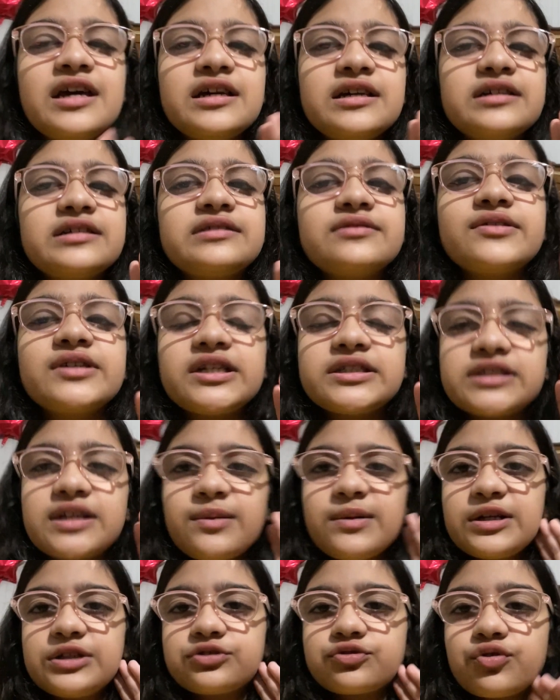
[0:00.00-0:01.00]
इसी वजह से
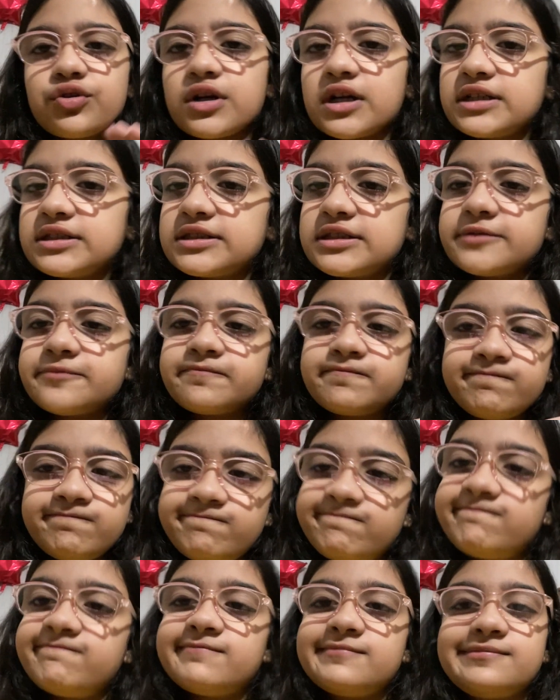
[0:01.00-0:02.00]
हमने इसको घर से
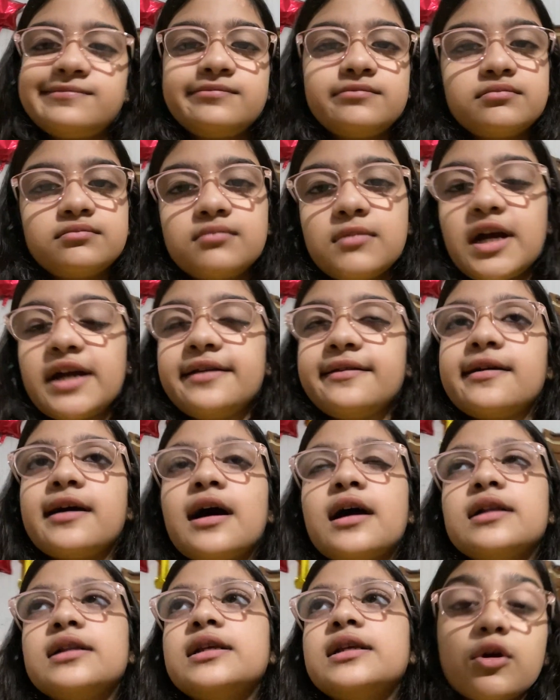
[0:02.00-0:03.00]
बाहर
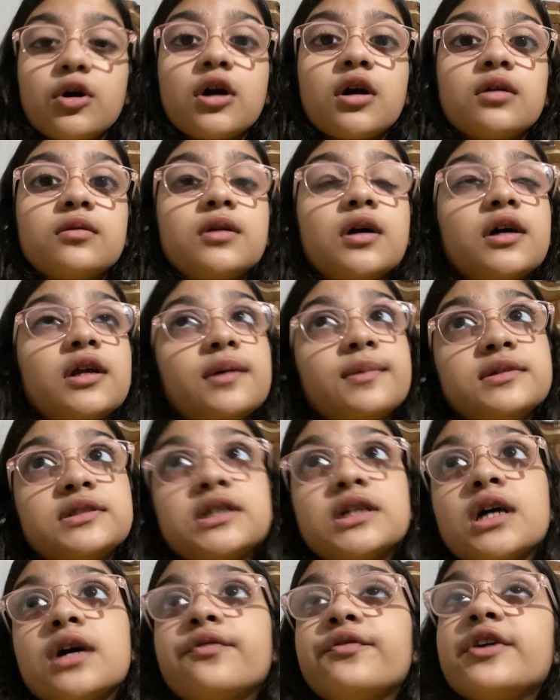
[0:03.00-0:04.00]
निकाल लोग हर हमेशा
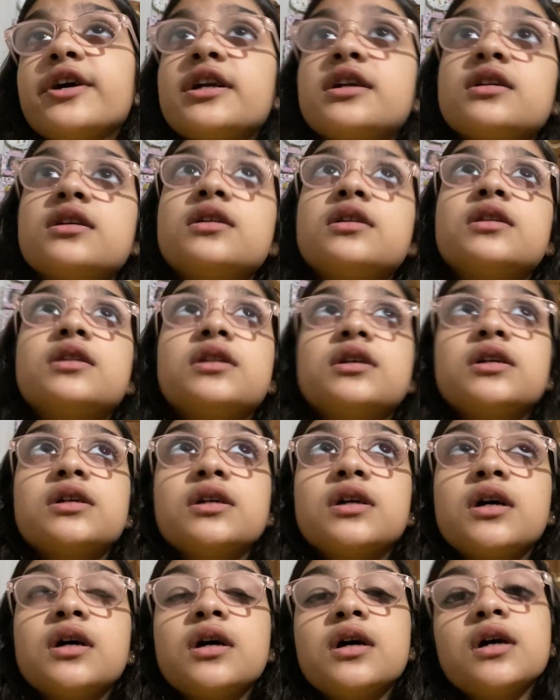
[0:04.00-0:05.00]
का वेट करते
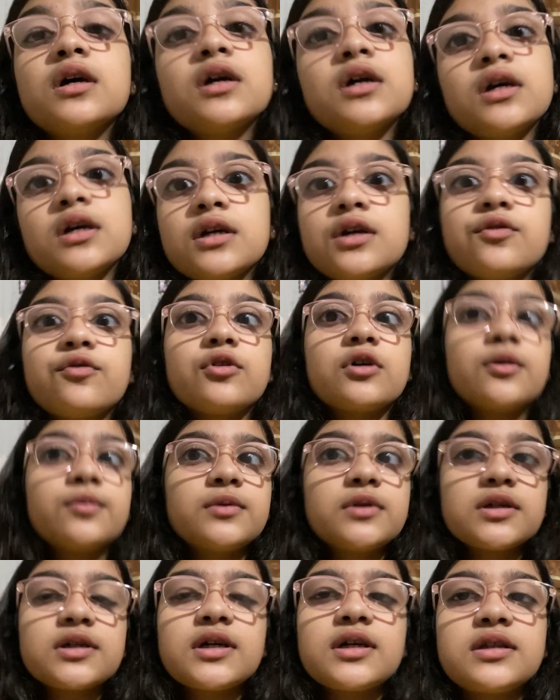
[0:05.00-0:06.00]
हैं कि वो कब
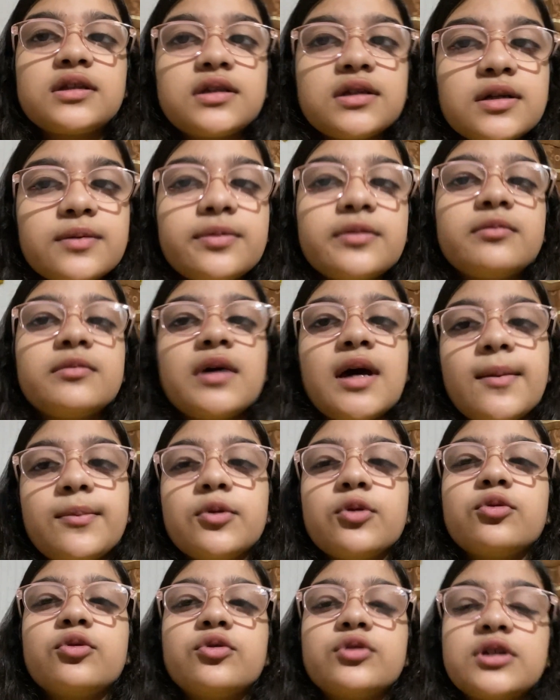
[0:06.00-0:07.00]
तक आती हैं फिर मैं आप
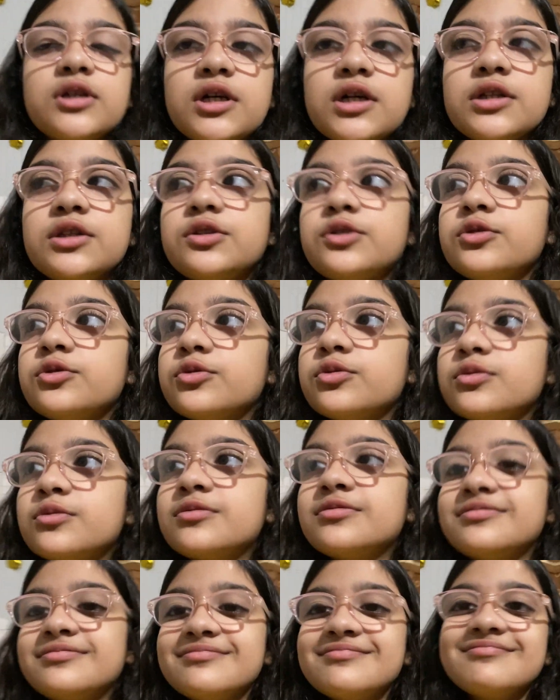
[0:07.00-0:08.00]
लोगों को दिखाती हूँ
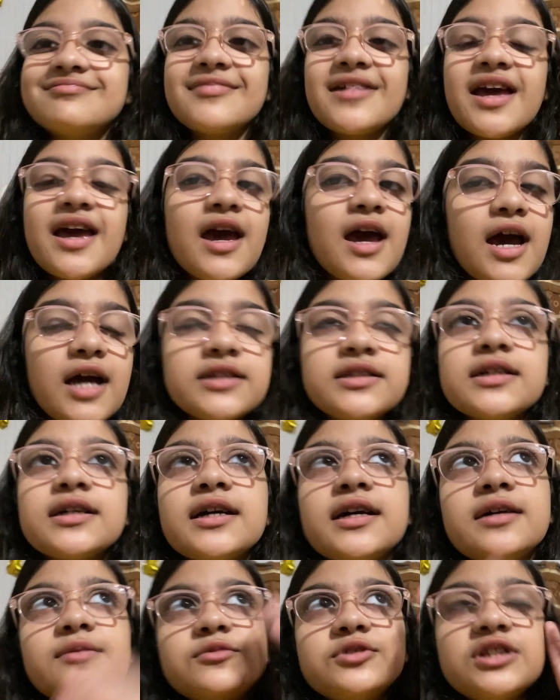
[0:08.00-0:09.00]
अच्छा
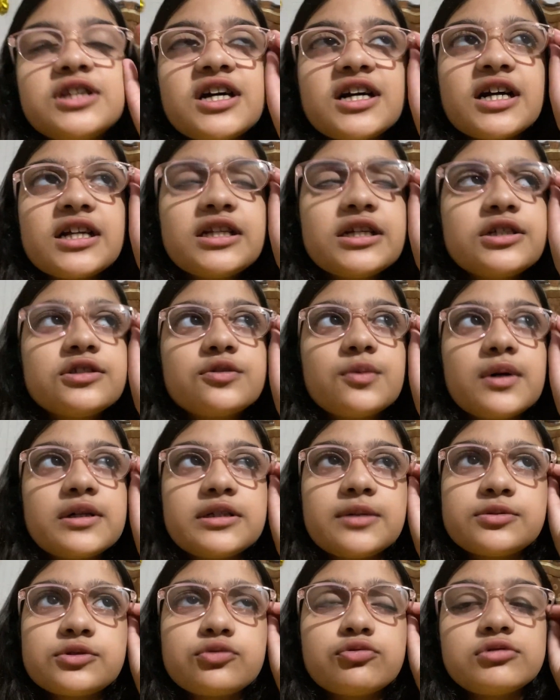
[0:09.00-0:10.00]
खैर मुझे लगा था सुबह
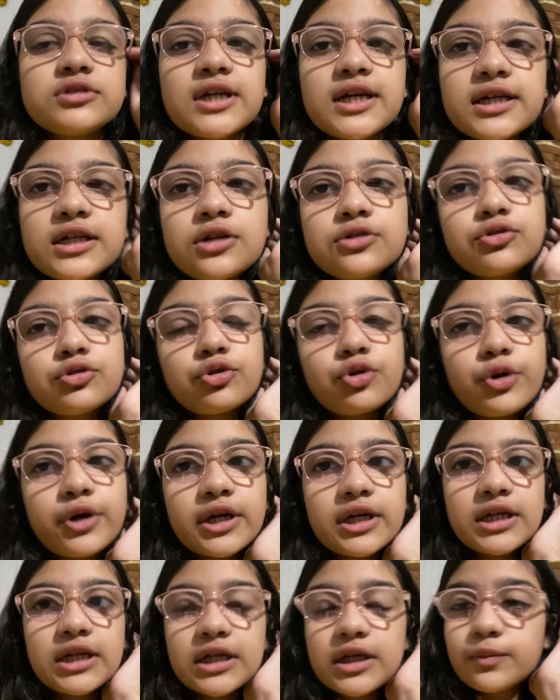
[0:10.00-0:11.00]
जब स्कूल जाएंगे ना तो
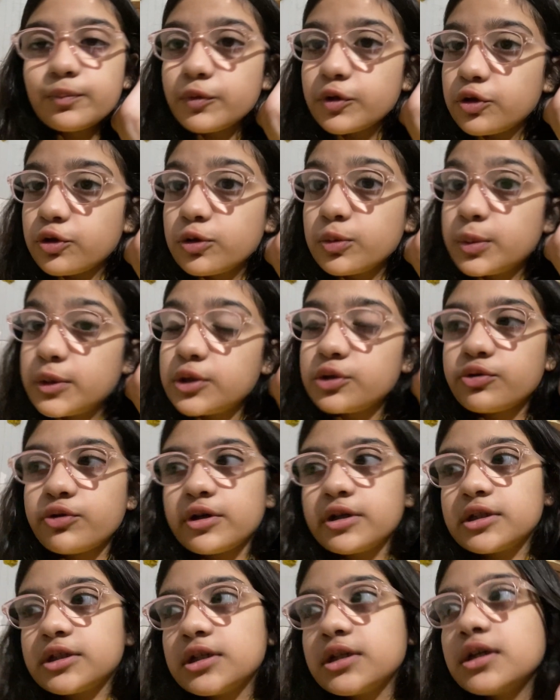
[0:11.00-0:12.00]
रोएंगे लेकिन बिल्कुल भी नहीं
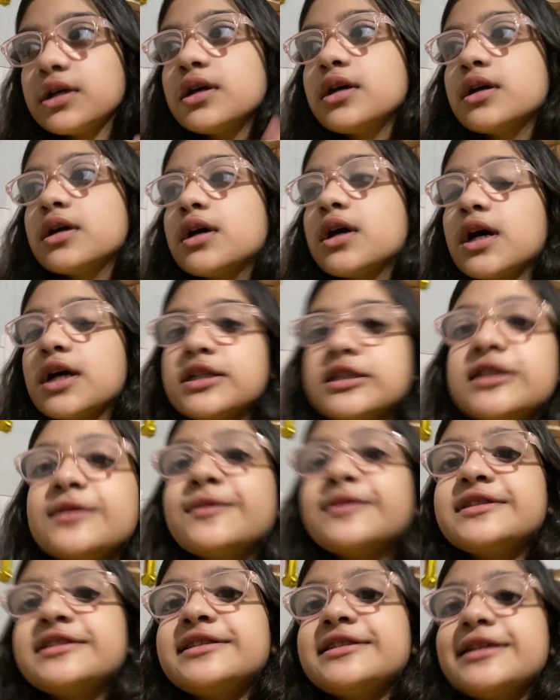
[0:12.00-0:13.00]
रोई थी अच्छी
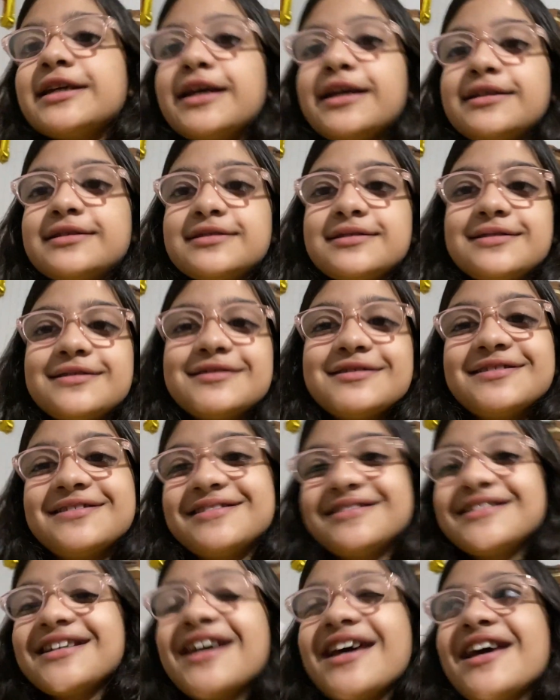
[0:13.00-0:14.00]
बच्ची
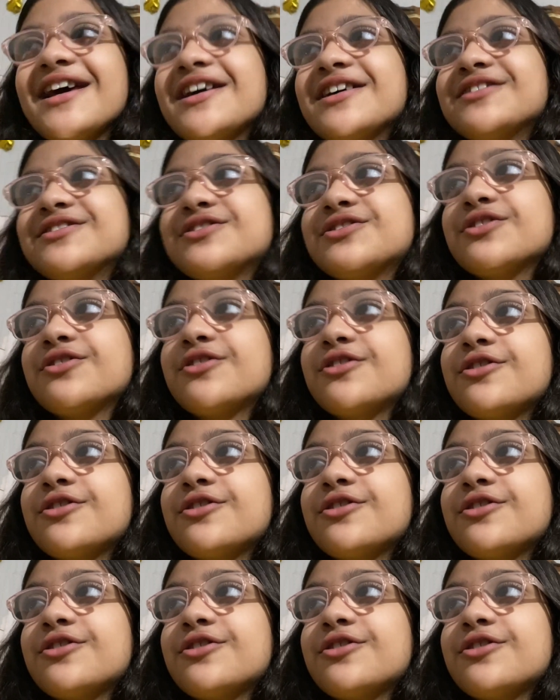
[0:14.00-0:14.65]
हैं सो